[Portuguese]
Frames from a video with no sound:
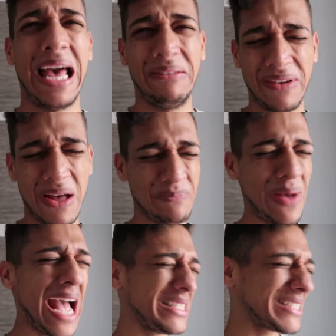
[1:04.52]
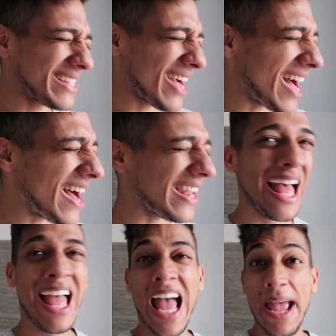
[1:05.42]
não vou pra
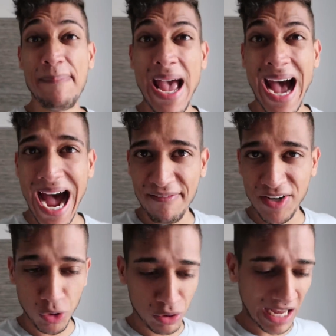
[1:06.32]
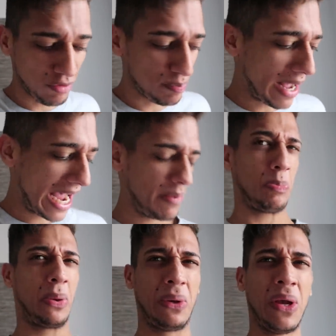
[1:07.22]
escola! E berrava, e chutava o pai.
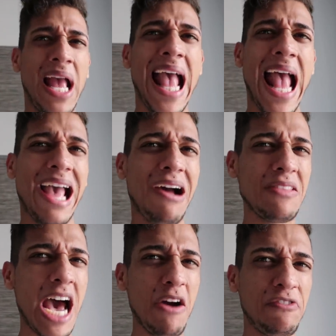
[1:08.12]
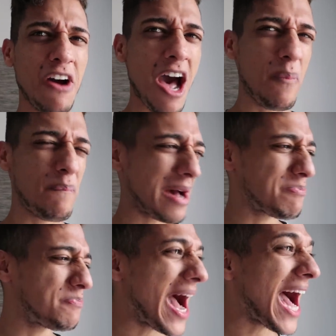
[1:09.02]
Eu não vou,
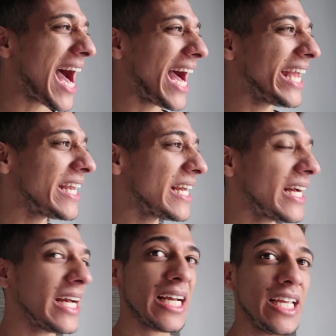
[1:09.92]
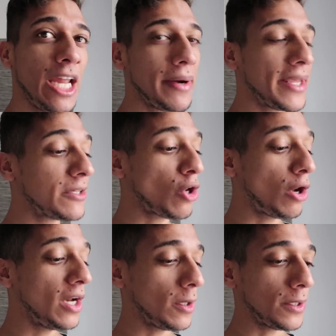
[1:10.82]
papai! Eu aqui só
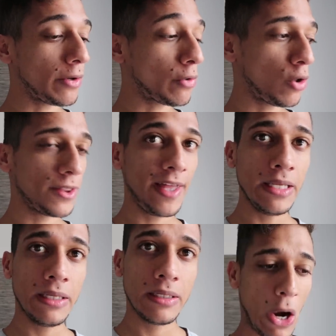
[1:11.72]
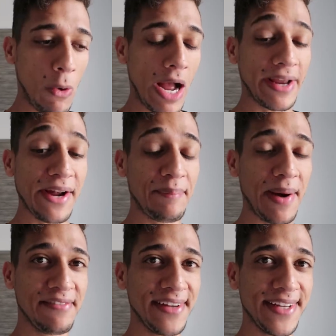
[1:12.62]
olhando, né, que eu acordei. Olha o que, que o
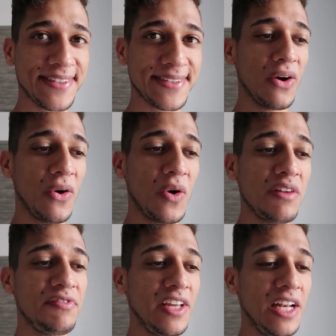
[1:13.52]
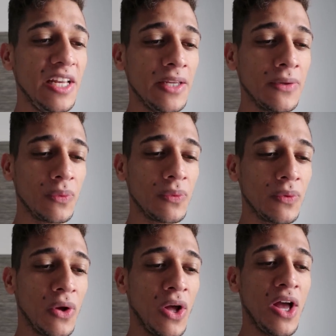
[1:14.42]
pai fez. Ô, filhinho,
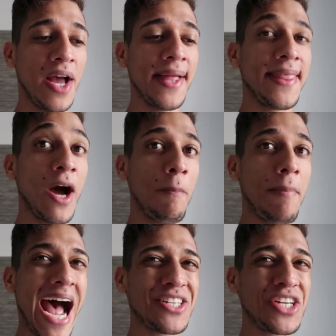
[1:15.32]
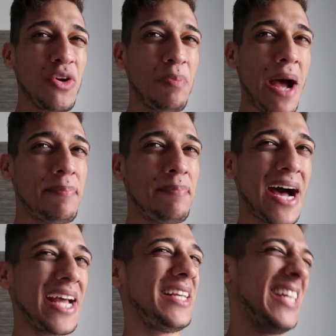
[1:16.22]
não bate no
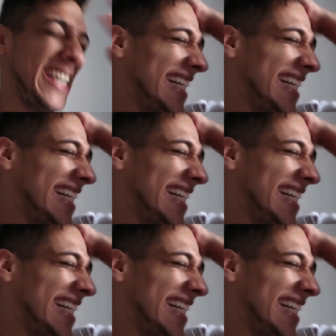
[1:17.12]
papai.